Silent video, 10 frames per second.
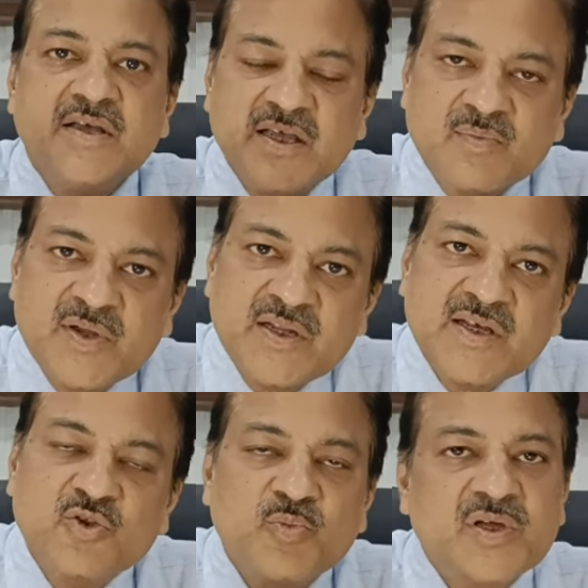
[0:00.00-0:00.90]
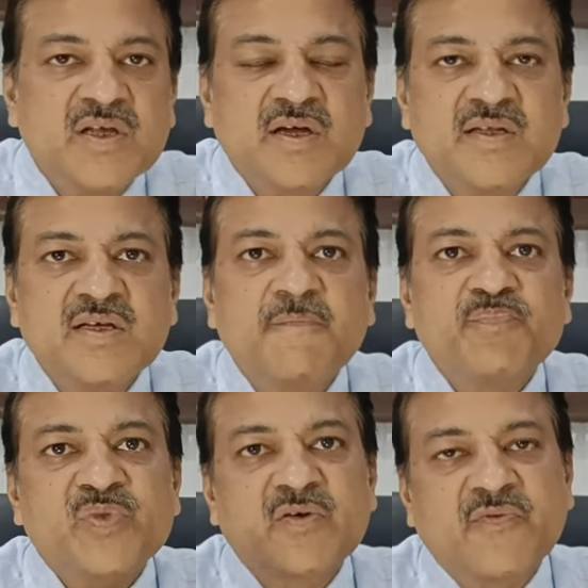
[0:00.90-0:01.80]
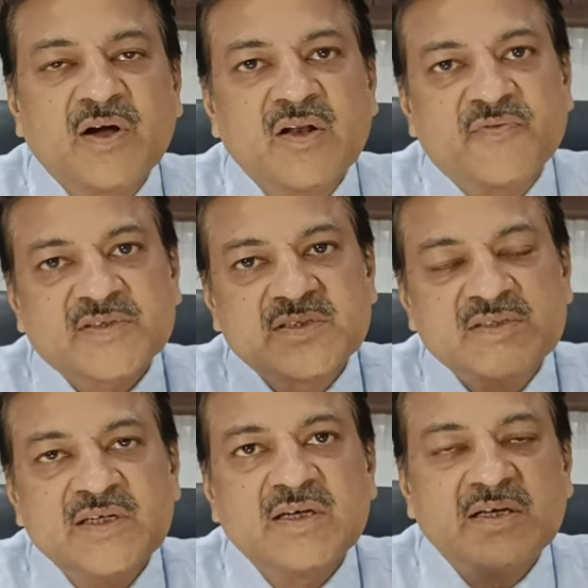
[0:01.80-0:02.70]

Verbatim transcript: एक महीने या दो महीने के लिए जब फंगल इन्फेक्शन ये